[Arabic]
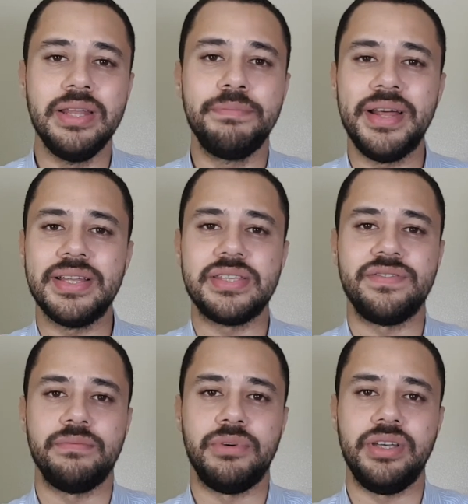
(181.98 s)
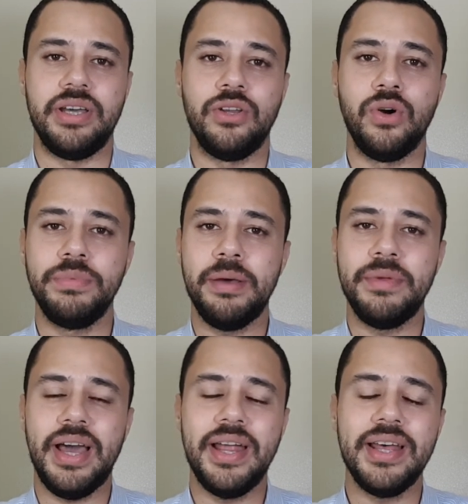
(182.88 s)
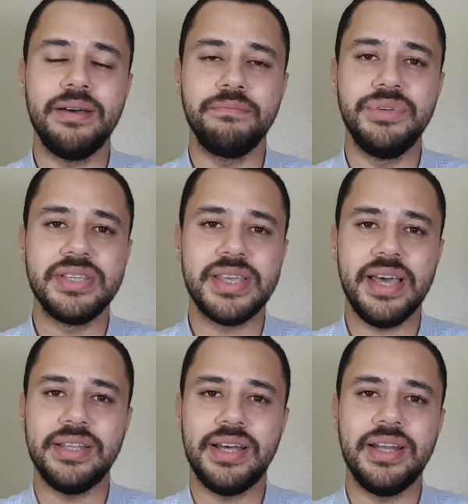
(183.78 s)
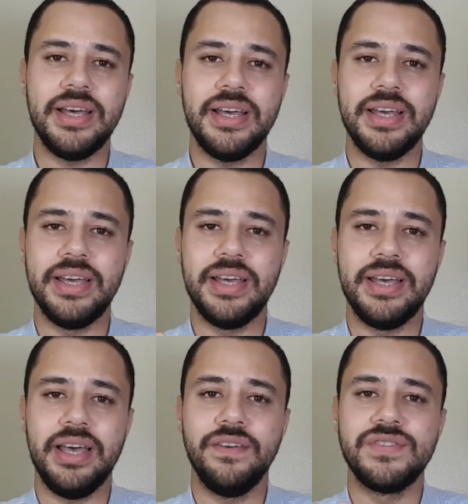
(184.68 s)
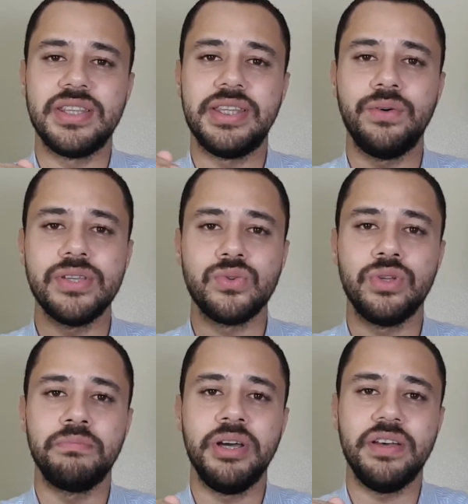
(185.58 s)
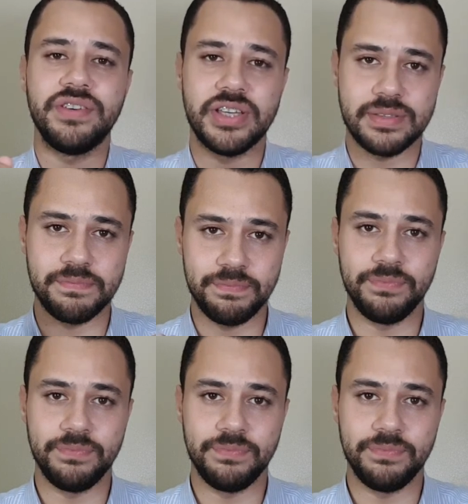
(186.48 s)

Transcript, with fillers: البالانس في الميه اللي هو بيعمل على بيساعد على آه، حفظ التوازن الميه في الجسم